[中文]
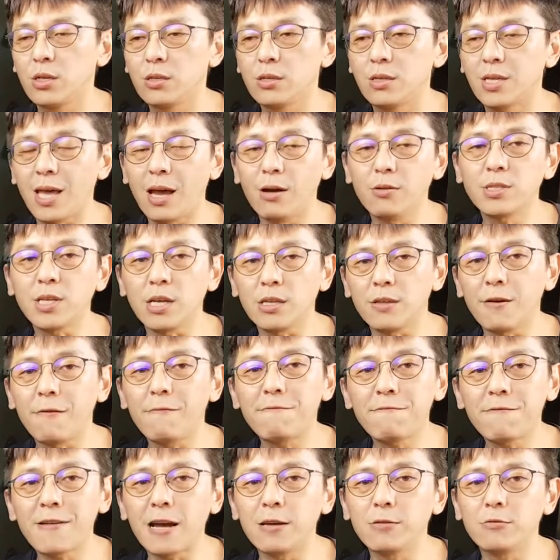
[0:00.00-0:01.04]
调整的
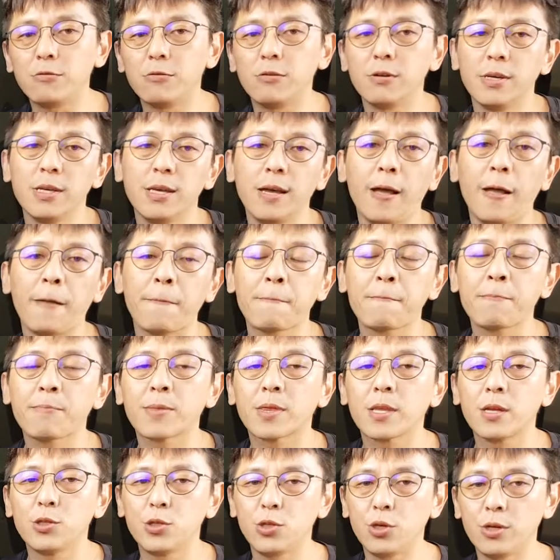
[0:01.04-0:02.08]
范围啊，
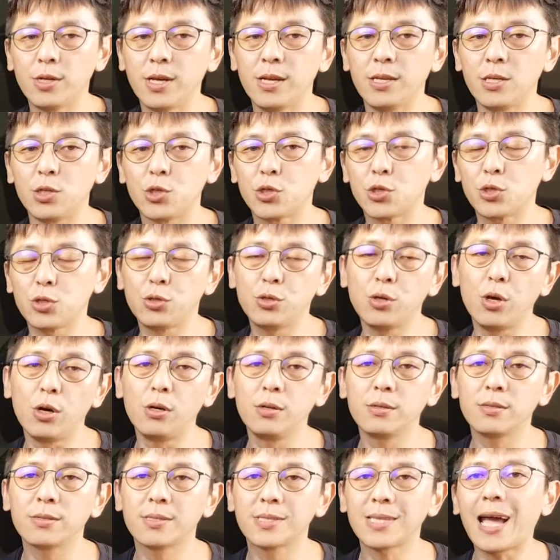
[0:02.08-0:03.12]
就可以适用
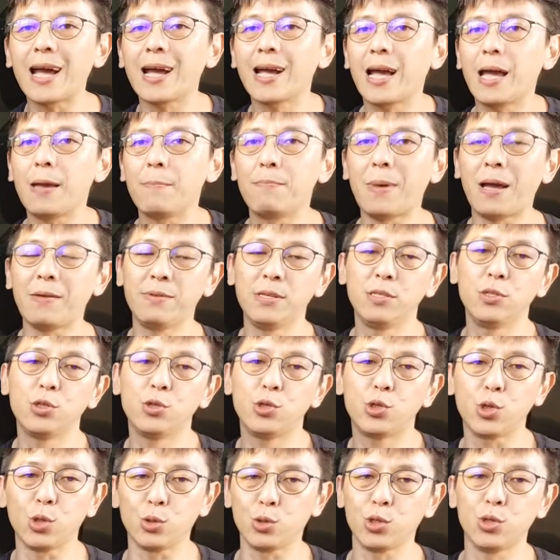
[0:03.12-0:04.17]
大概百分之
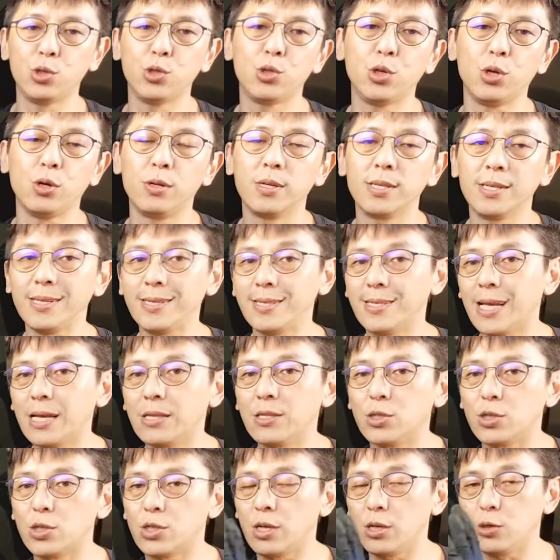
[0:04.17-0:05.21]
九十九以上的
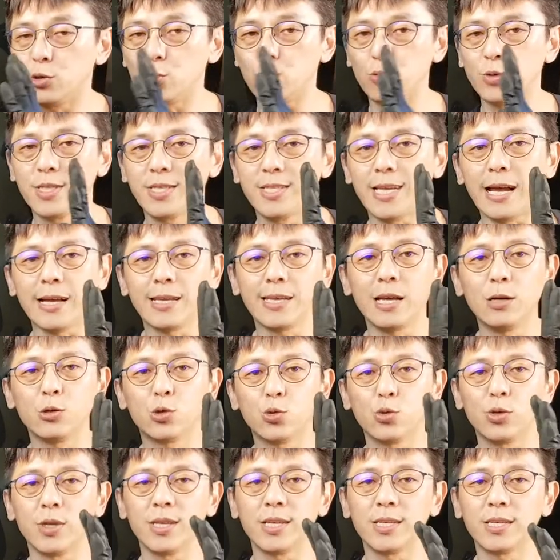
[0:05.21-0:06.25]
车主想要
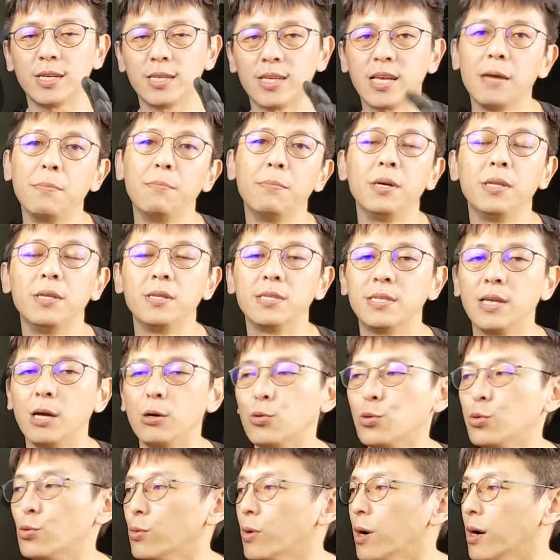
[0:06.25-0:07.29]
做的一个 camber 的角
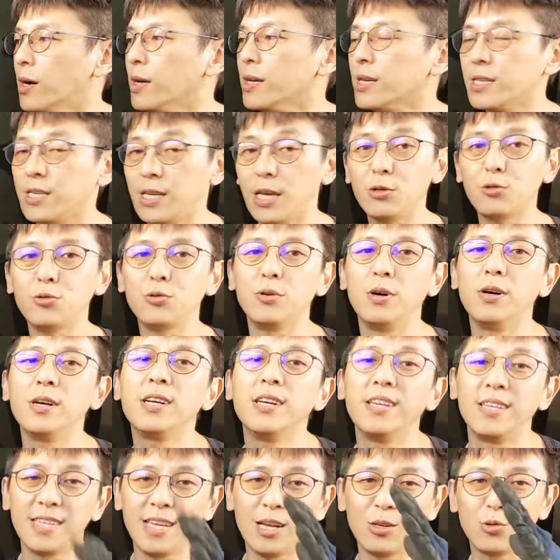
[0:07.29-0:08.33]
度哈。也许有可
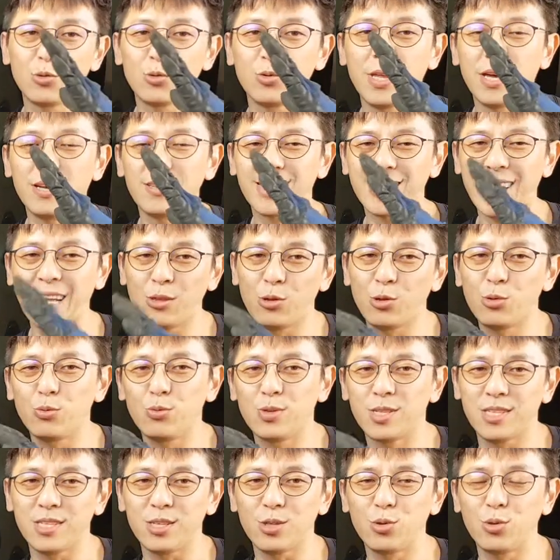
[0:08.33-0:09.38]
能要做到三度
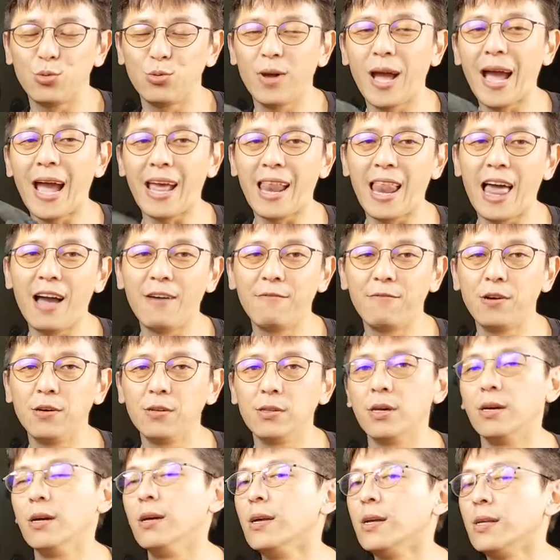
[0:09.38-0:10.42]
四度还拉风
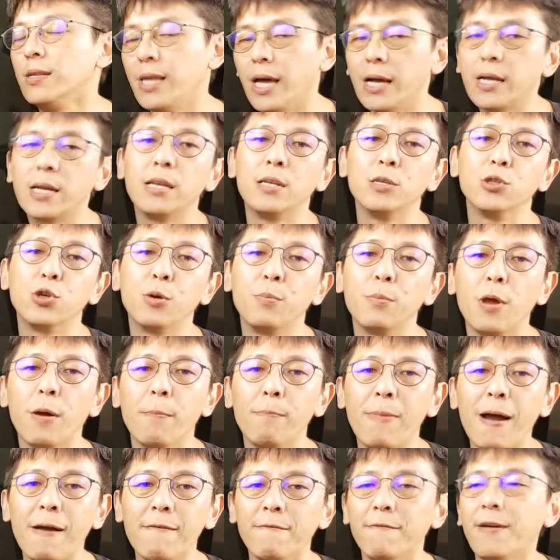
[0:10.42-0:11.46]
的，那可能就没有
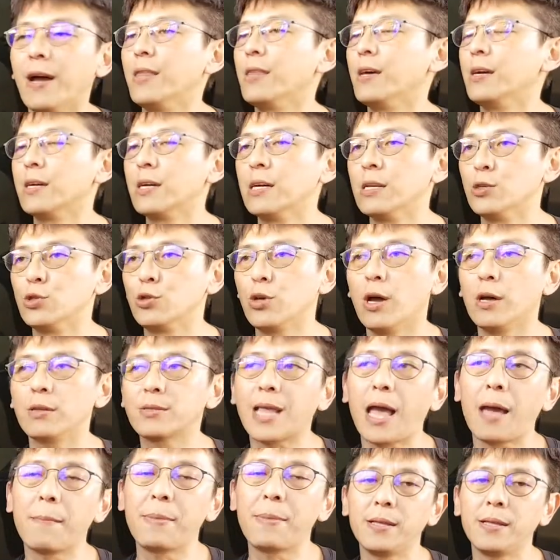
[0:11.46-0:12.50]
办法，那可能就要
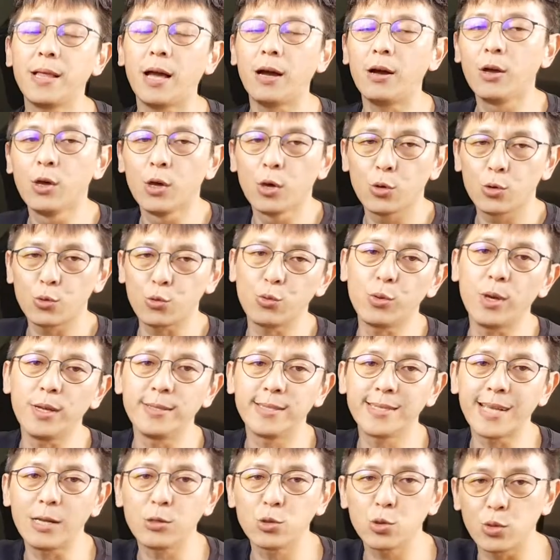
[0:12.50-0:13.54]
搭到。远
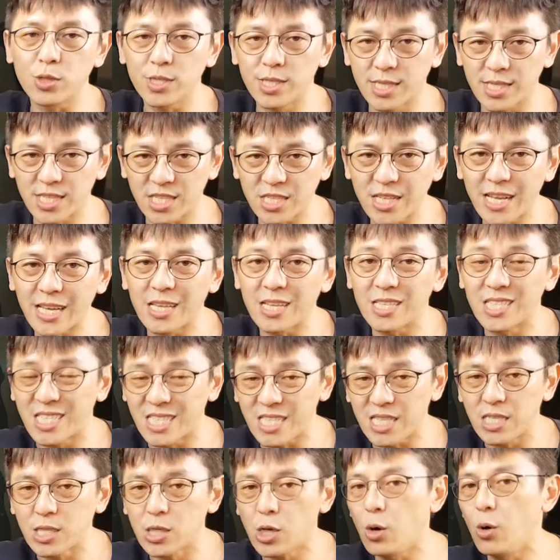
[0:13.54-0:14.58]
上座之类的
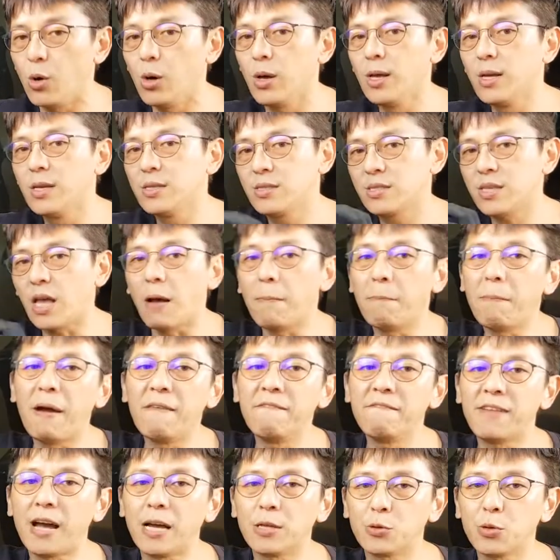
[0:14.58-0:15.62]
机构才有办
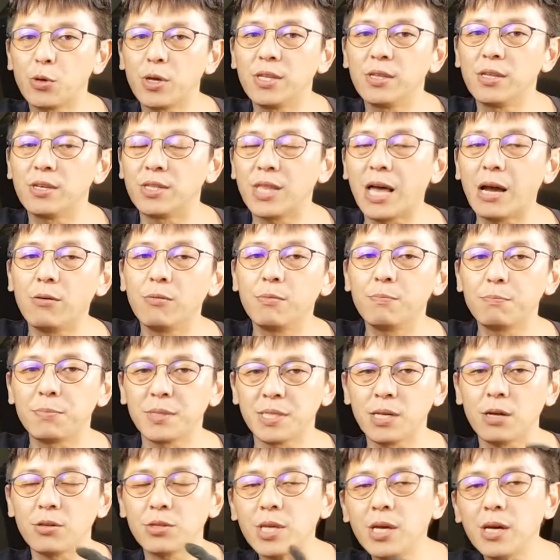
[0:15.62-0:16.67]
法对应得到比
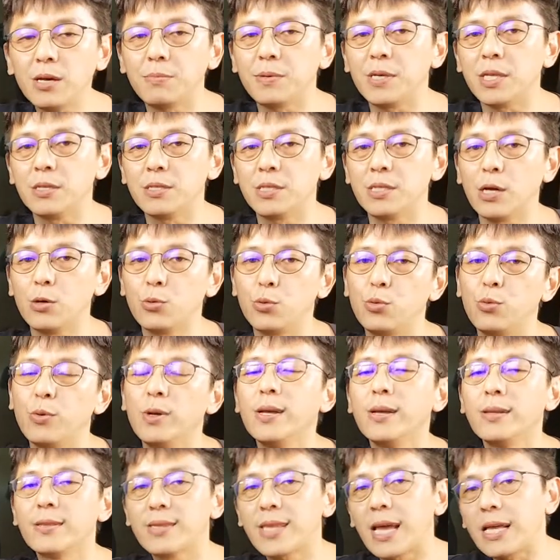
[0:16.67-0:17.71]
较特别的角度，
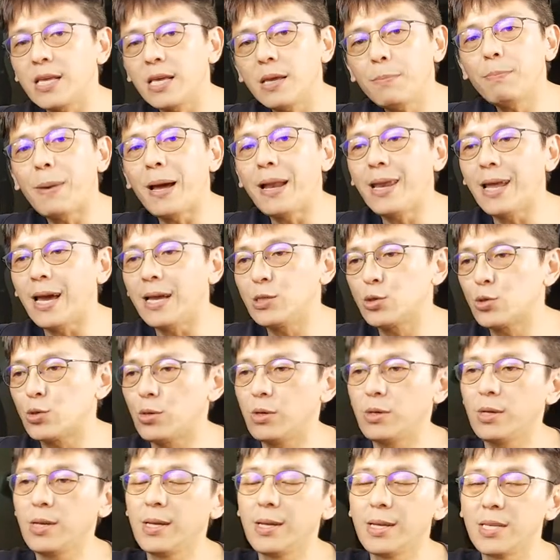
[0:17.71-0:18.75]
但一般来
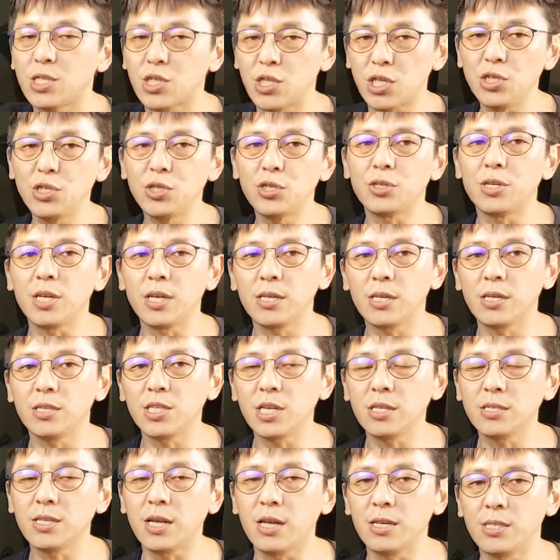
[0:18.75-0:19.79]
说行驶的一个
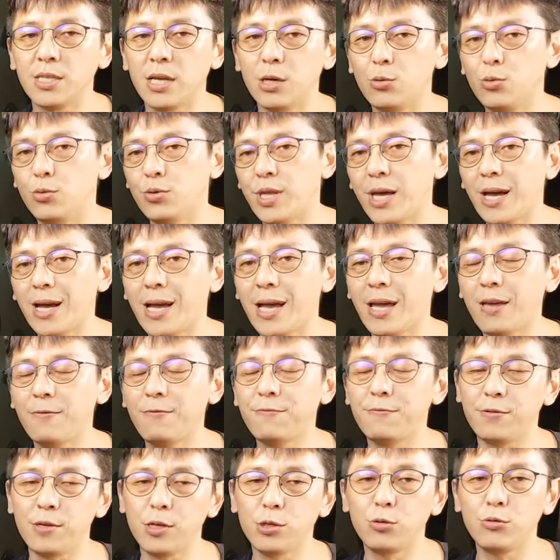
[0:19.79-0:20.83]
正常角度大概
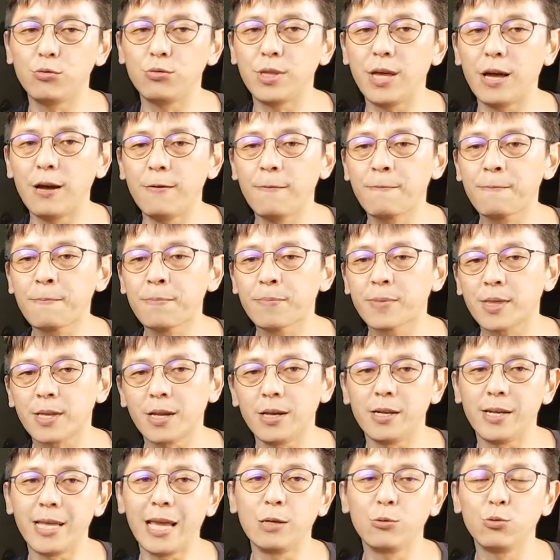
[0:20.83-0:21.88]
负一度到
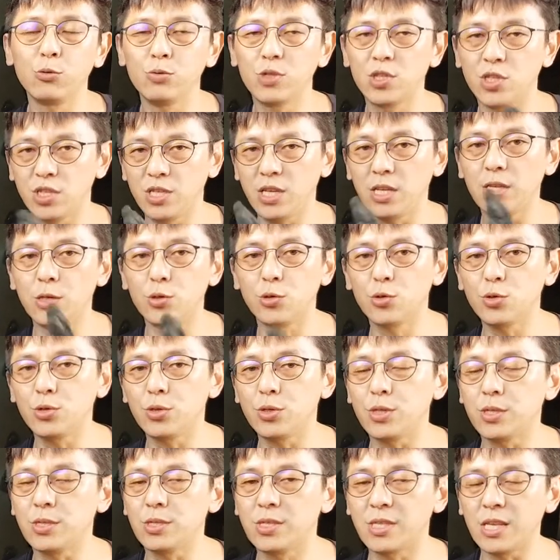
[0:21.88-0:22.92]
呃两度之间的距离
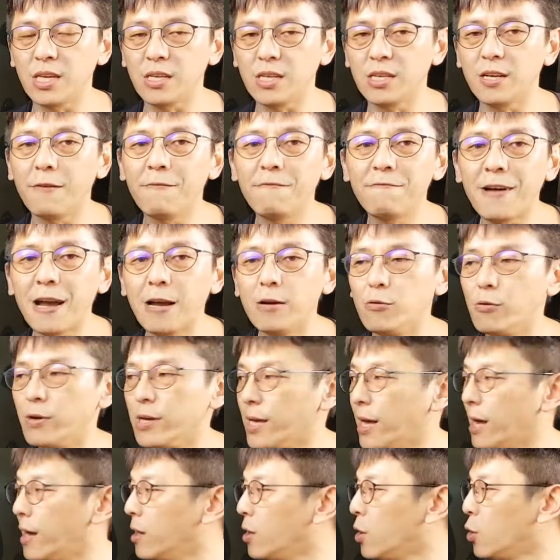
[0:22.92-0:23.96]
的一个范围
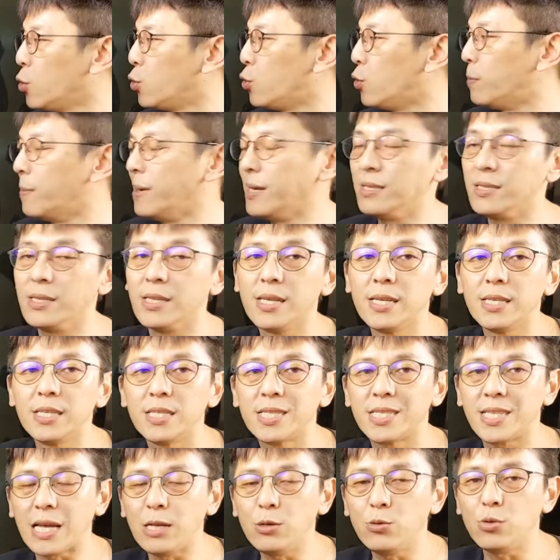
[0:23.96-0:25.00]
啊，我们
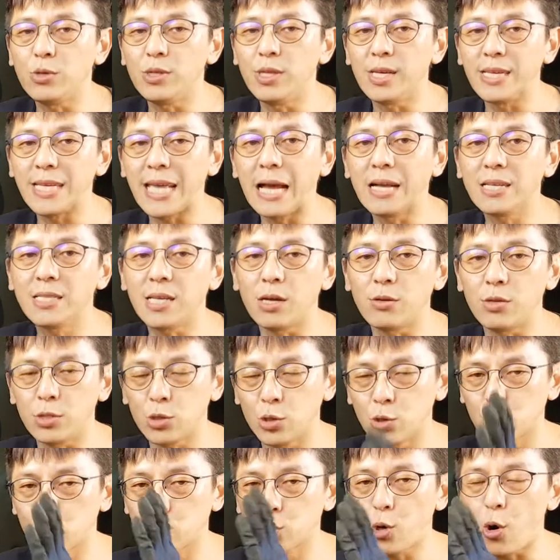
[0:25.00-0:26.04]
前轮的仰角的
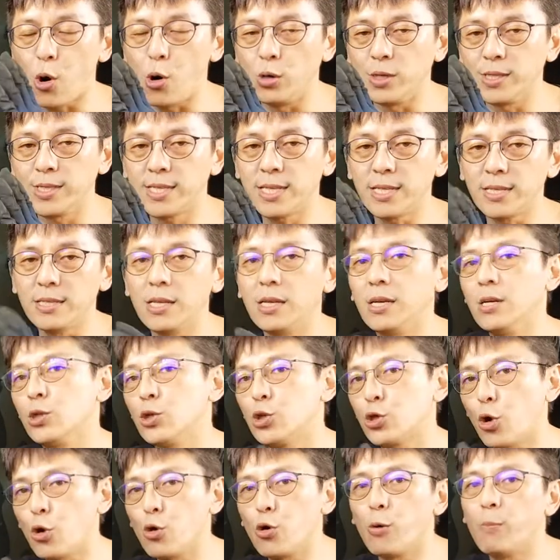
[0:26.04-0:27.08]
孔径呢
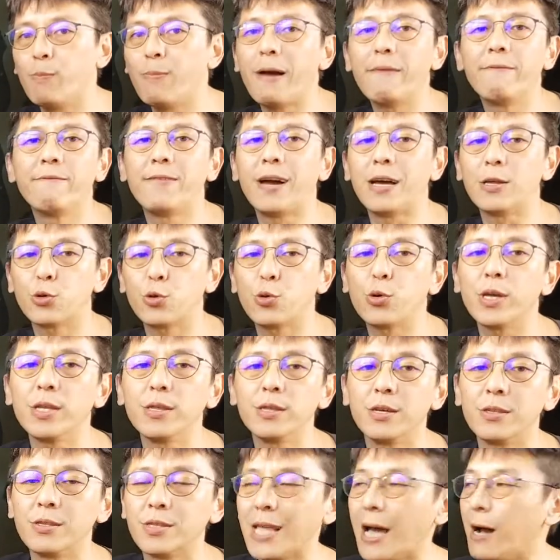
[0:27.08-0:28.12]
都有办法对应
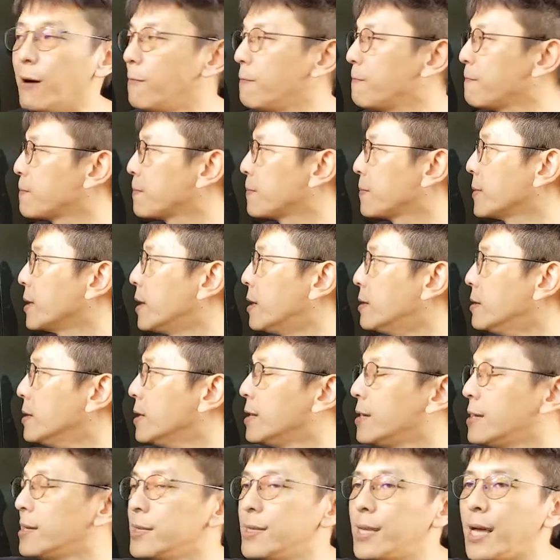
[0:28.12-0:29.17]
得到。
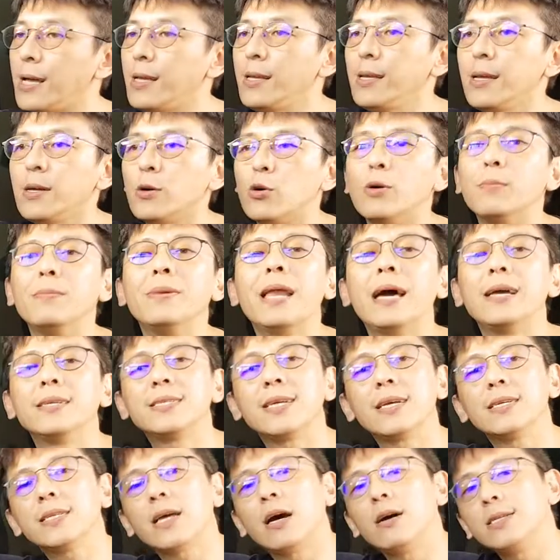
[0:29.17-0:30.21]
那我们来
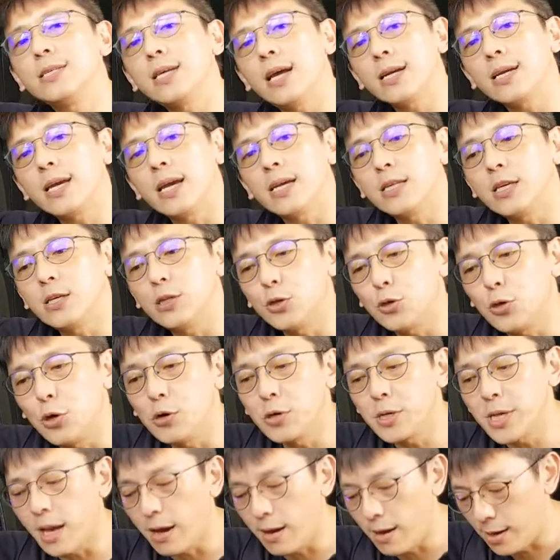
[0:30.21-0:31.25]
介绍一下 KT 的用
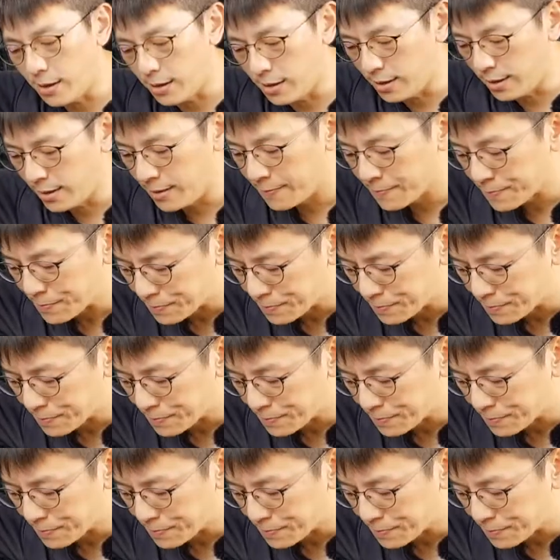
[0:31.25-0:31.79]
料好了哈，